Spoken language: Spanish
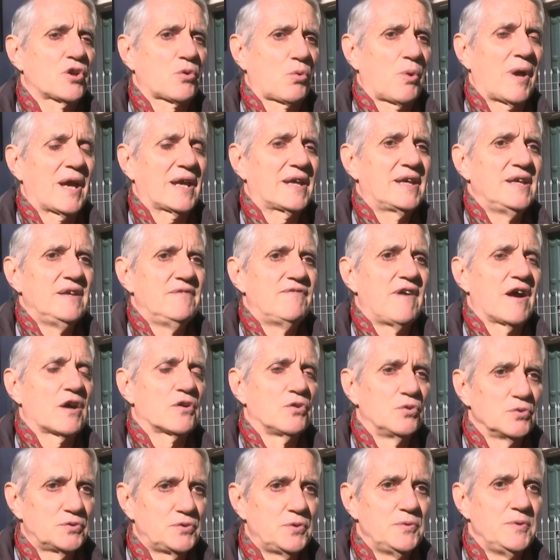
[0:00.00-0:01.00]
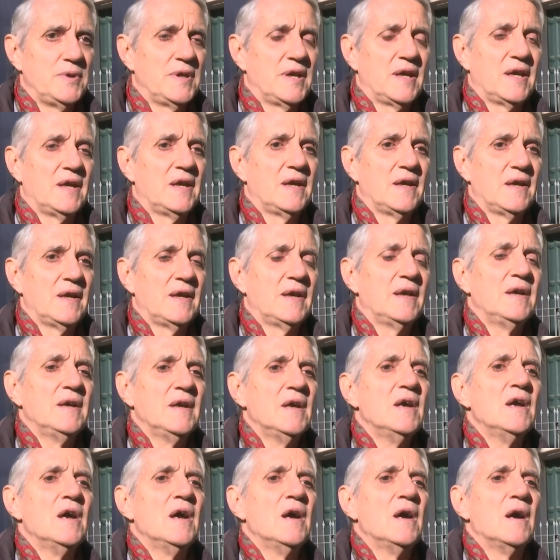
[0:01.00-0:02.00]
¿Por cuánto tiempo? No lo
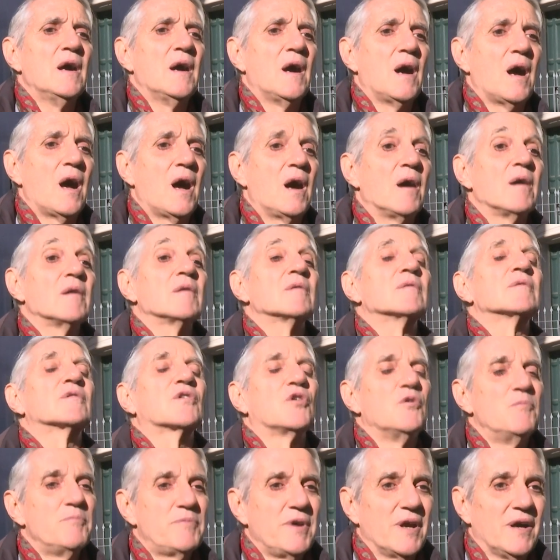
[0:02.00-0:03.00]
sabemos. No